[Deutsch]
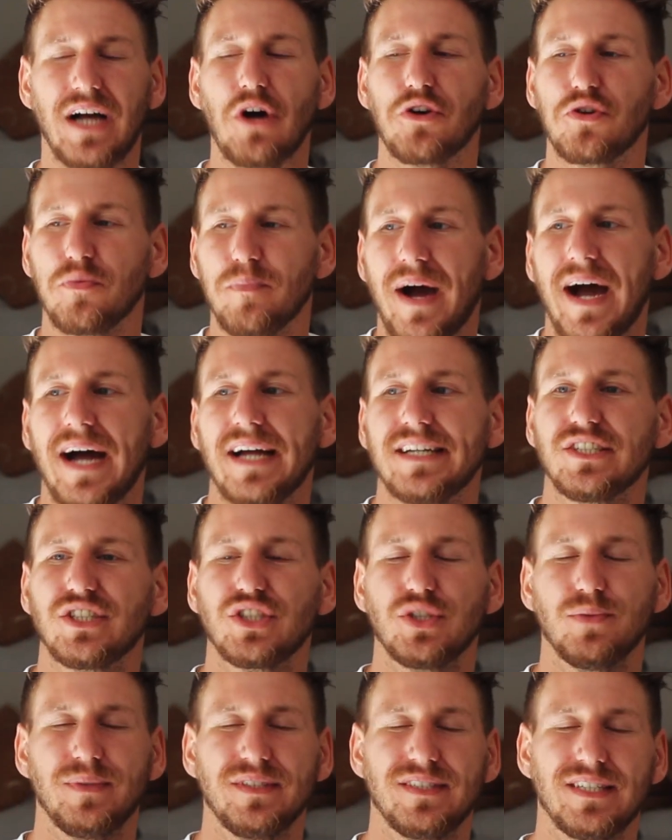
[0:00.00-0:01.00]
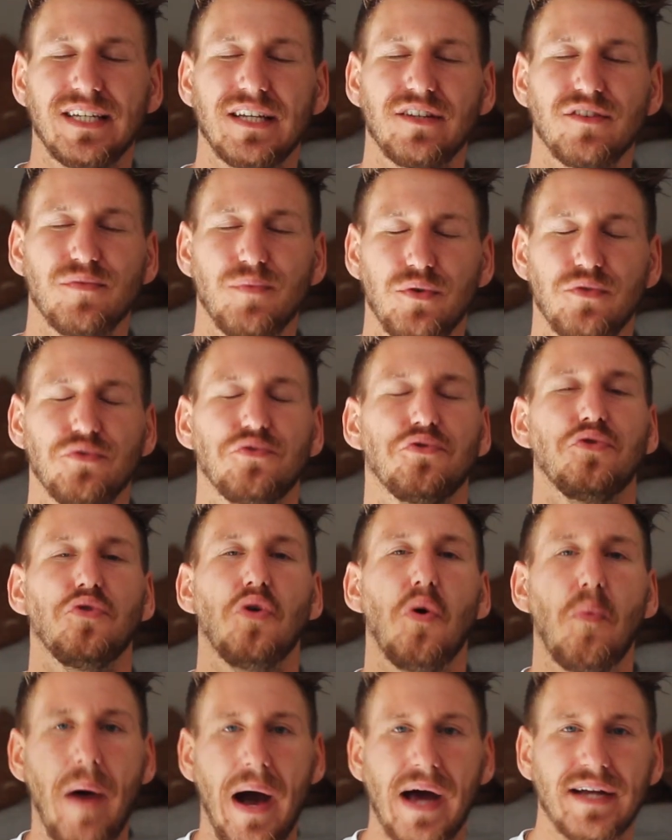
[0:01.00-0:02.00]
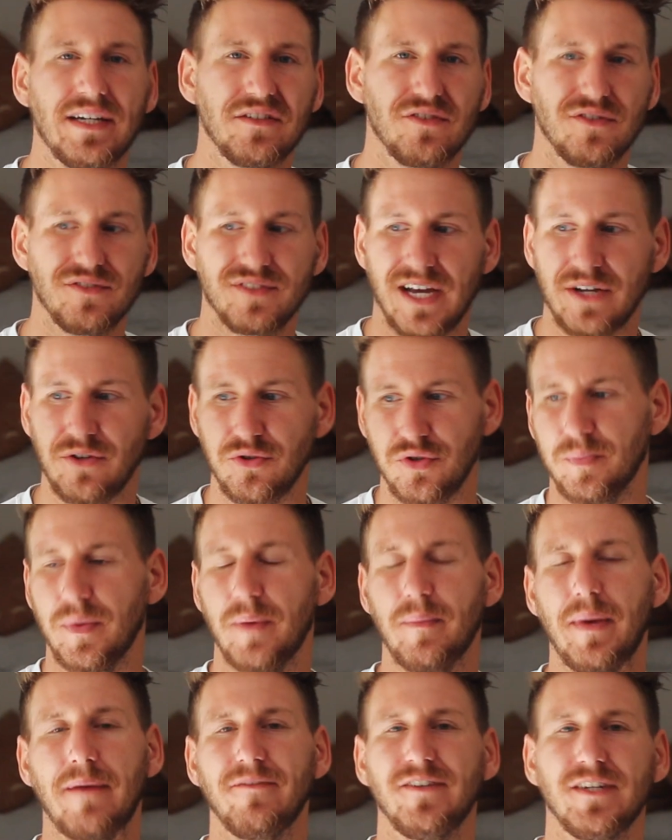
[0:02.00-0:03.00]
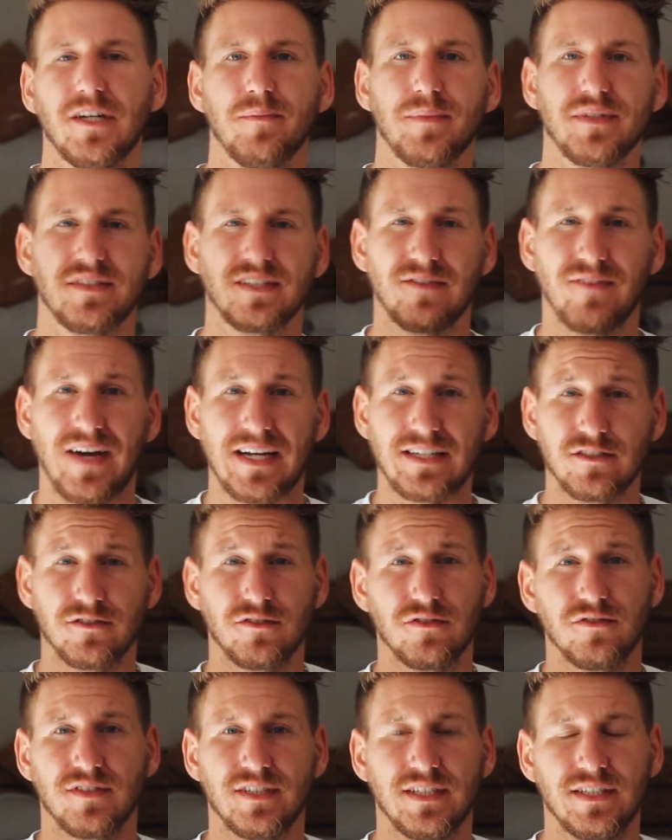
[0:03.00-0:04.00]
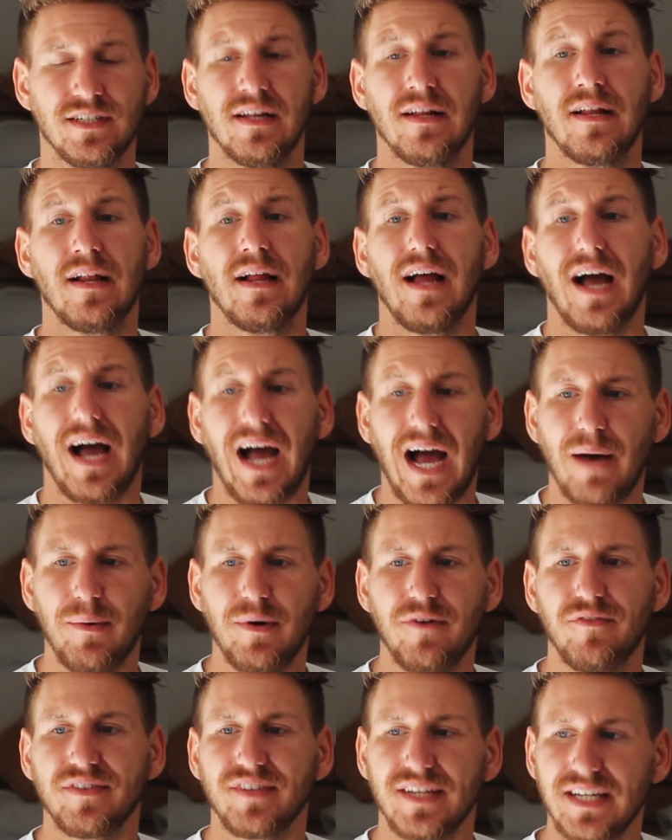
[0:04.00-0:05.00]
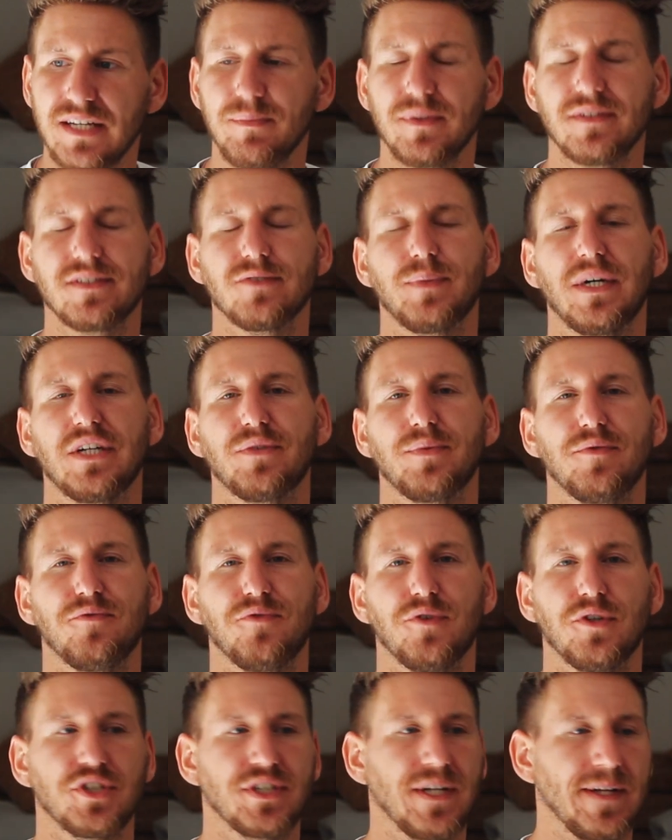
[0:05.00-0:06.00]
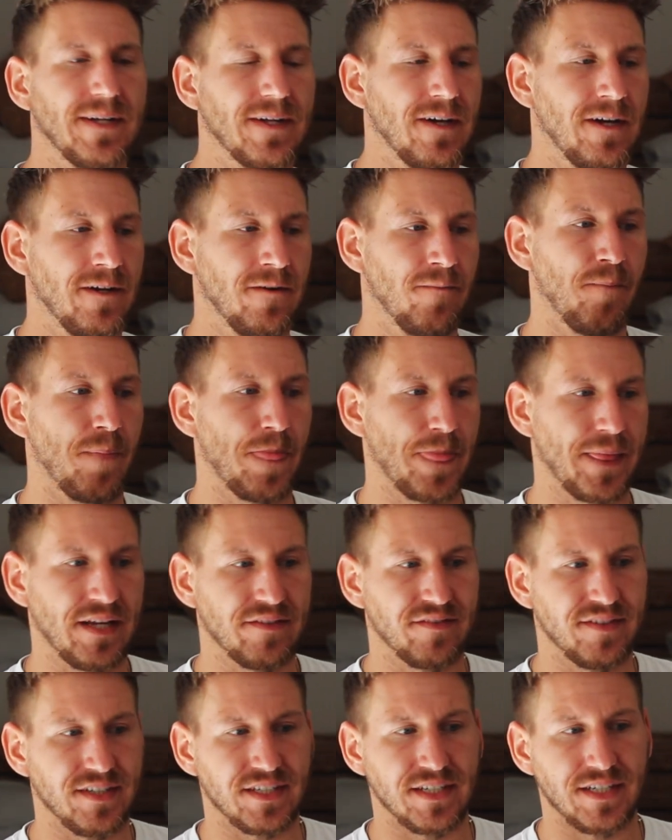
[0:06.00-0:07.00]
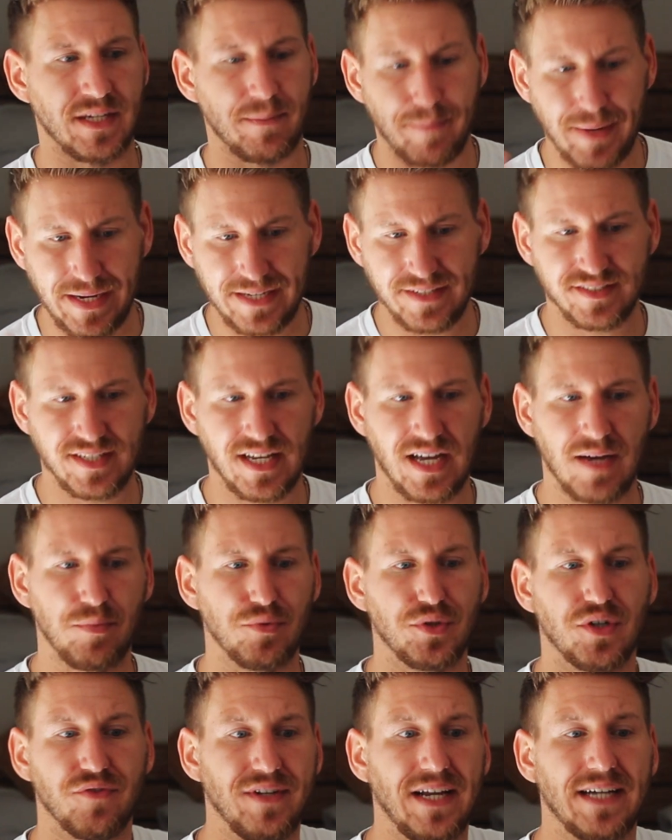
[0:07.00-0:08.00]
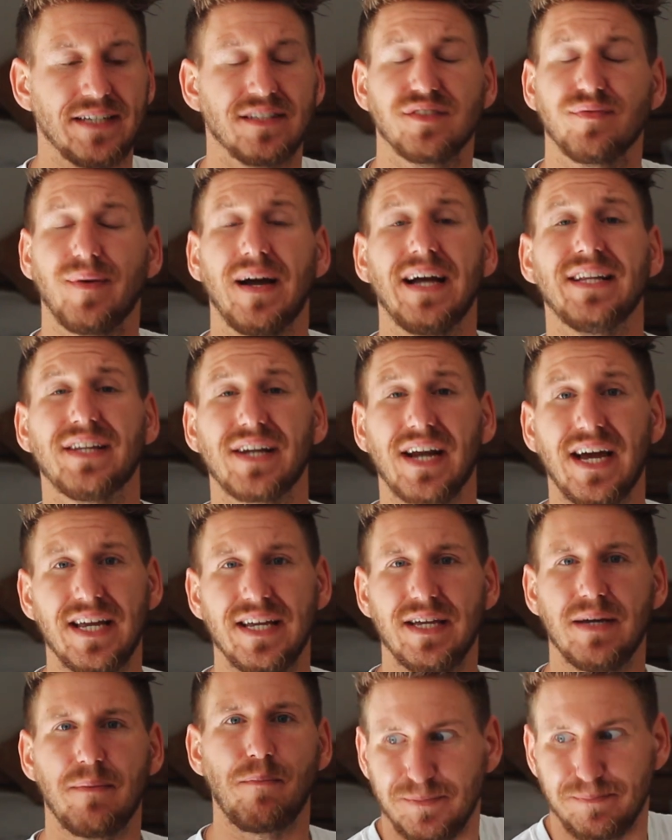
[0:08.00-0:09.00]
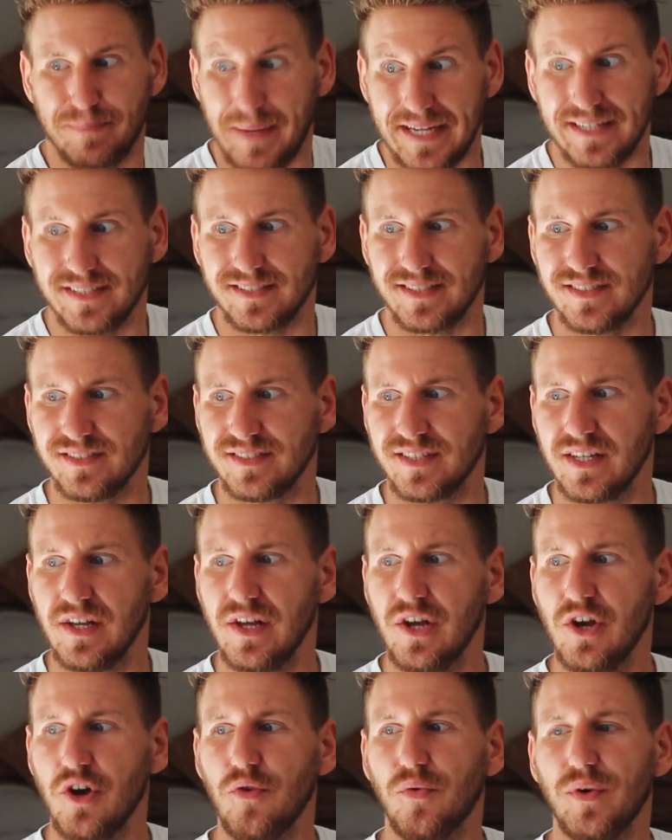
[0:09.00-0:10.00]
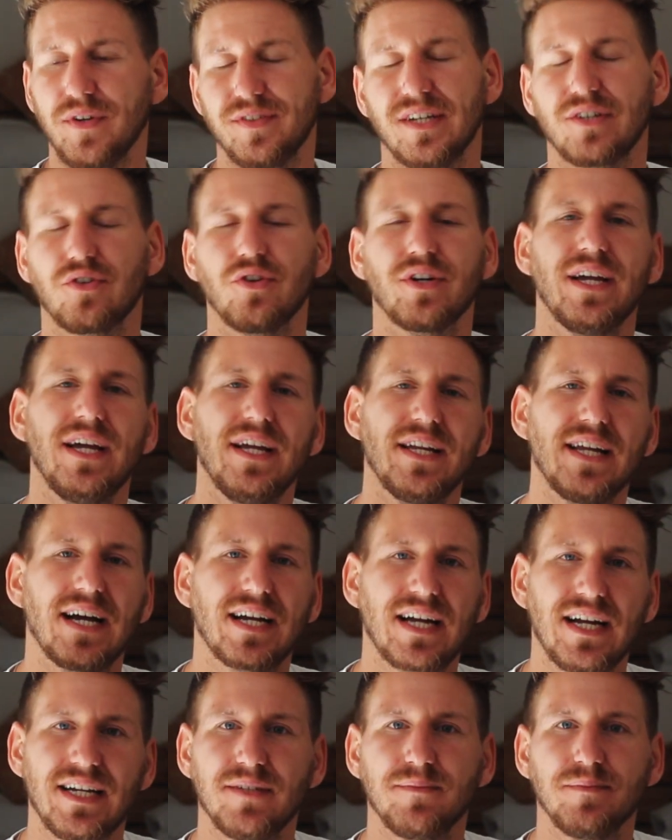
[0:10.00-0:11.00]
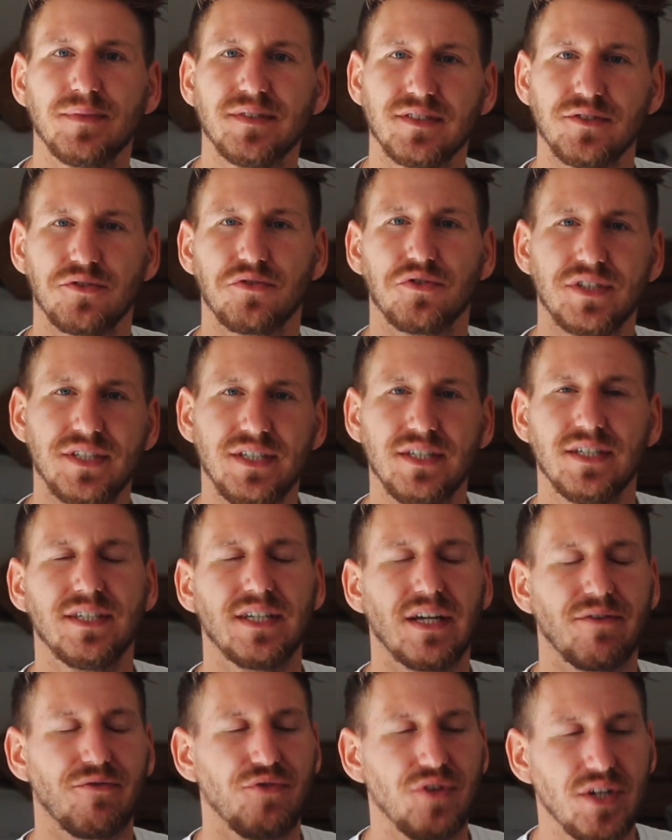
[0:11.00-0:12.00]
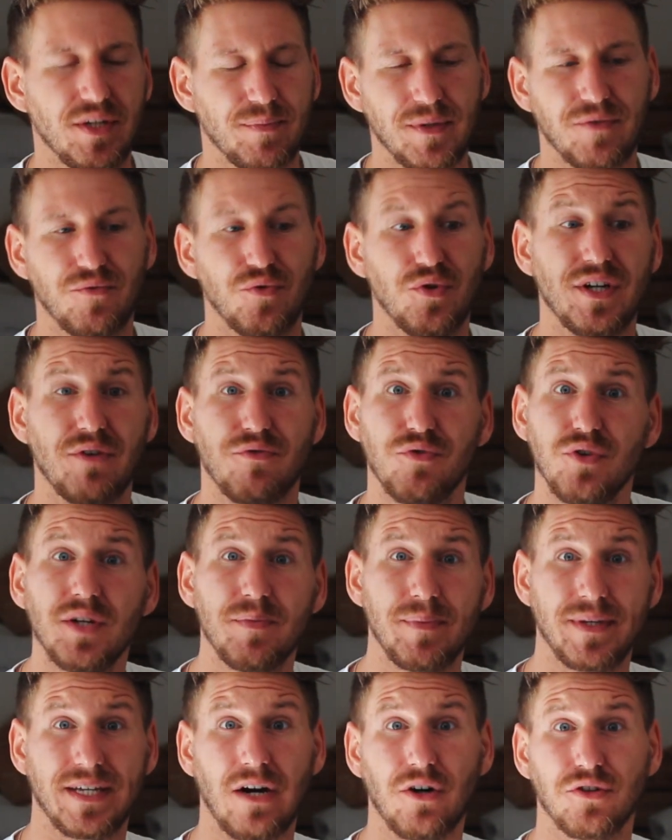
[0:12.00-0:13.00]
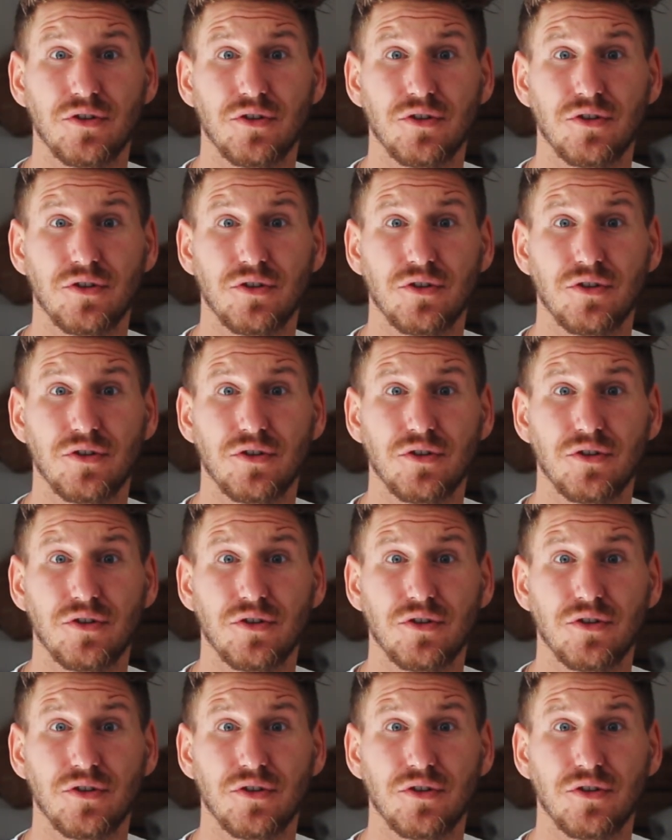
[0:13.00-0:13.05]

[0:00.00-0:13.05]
automatisch so ein bisschen gezwungen, so ein Nomade zu sein und immer mal wieder ein bisschen weiterzuziehen. Aber was ich mir zum Beispiel vorstellen kann, dass ich eine Base habe oder vielleicht zwei, drei Bases, wo ich sage, okay, da kann ich ein bisschen rotieren, da fühle ich mich wohl, da fühle ich mich